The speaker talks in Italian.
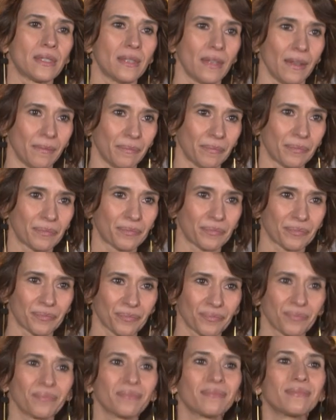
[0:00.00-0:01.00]
sì. Pietro
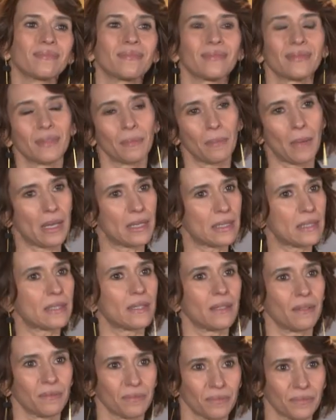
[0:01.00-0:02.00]
una cosa, cioè tu Beh, ti
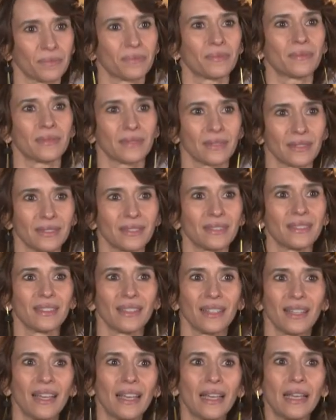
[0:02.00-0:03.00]
sei preparata
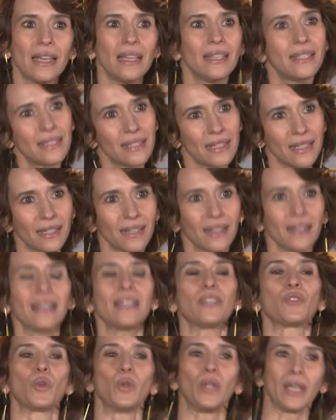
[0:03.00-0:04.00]
seriamente, eh Sì,
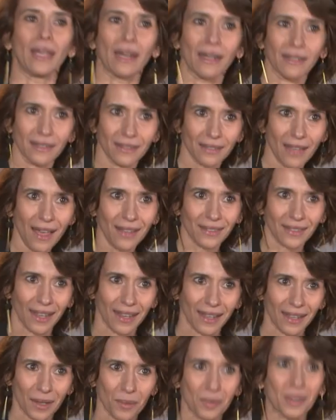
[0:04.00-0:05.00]
anche ingrassata,
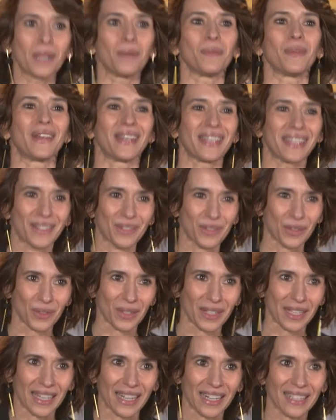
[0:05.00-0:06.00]
anche perché mi aveva chiesto
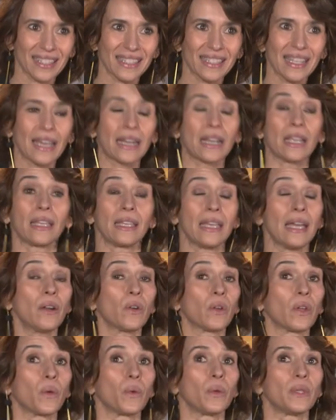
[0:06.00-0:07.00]
di ingrassare. È
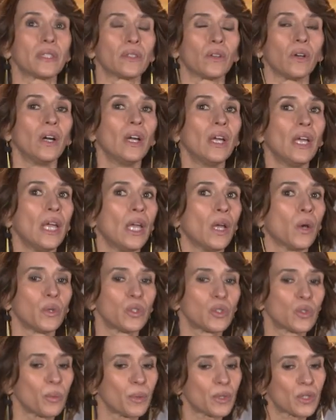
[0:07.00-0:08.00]
chiaro che questo,
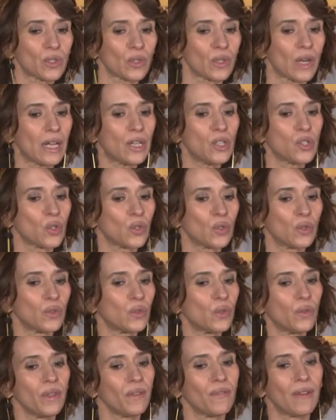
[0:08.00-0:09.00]
questo personaggio non
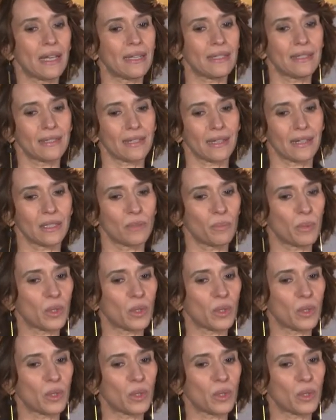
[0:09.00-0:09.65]
doveva essere